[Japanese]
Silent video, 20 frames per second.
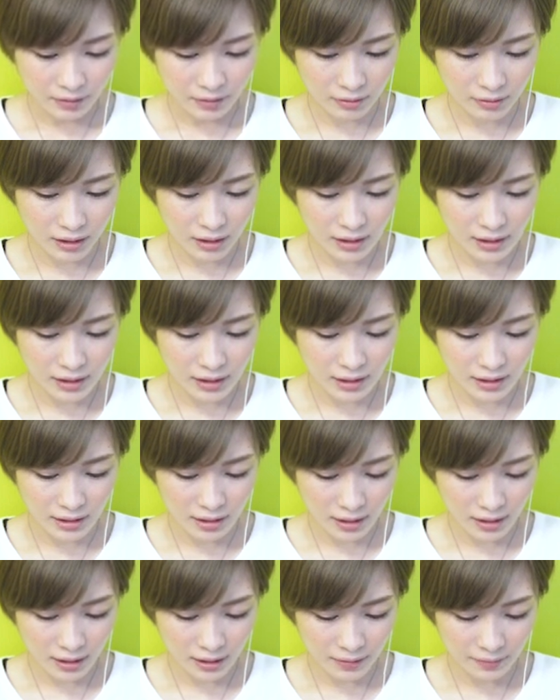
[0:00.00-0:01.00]
こんな感じで
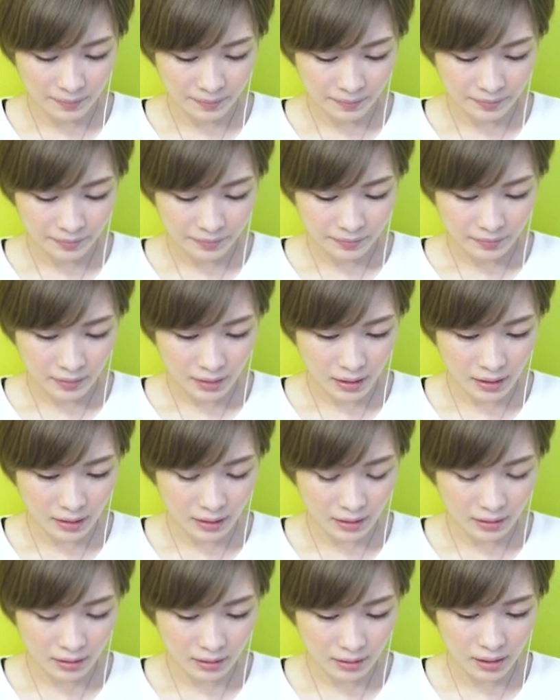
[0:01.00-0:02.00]
すね。
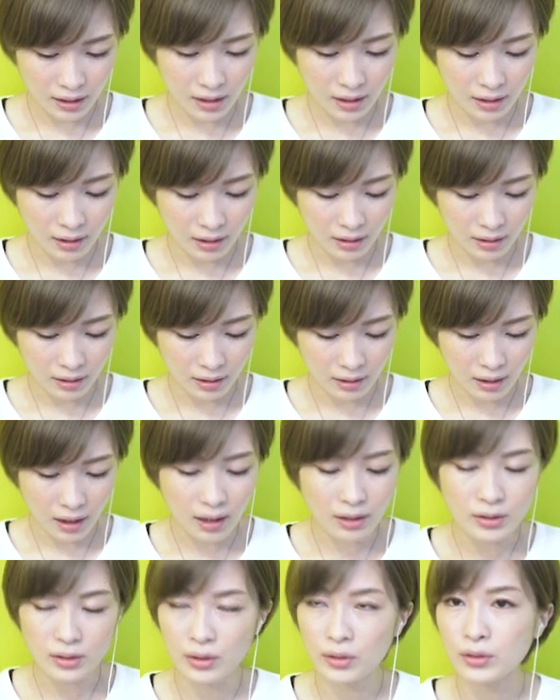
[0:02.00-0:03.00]
はい。で、
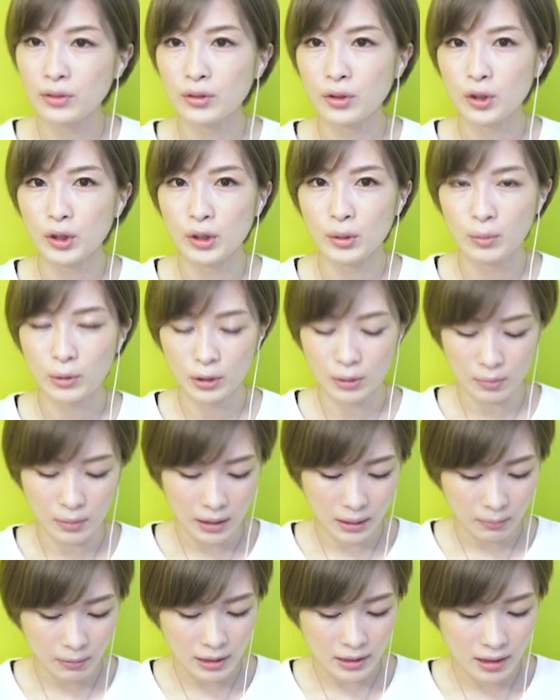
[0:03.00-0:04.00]
アクションというもの
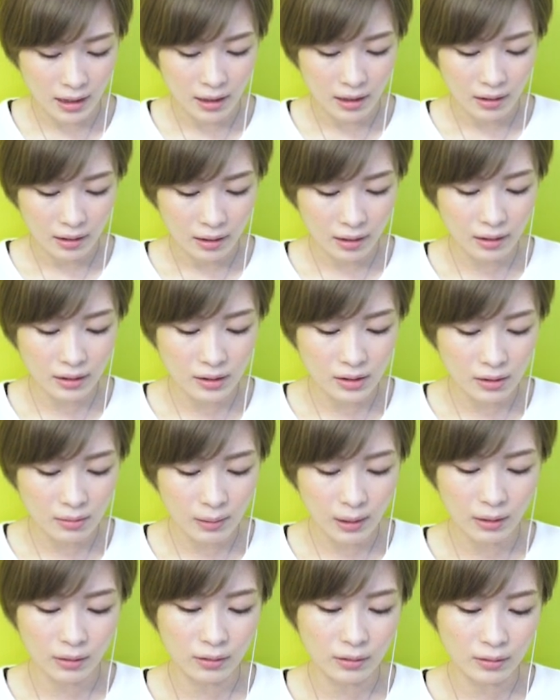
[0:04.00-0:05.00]
もありまして、
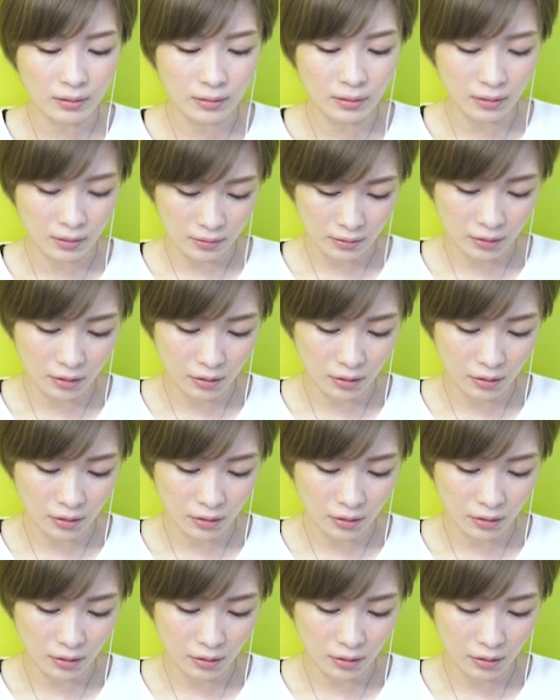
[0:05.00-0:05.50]
アクションはここ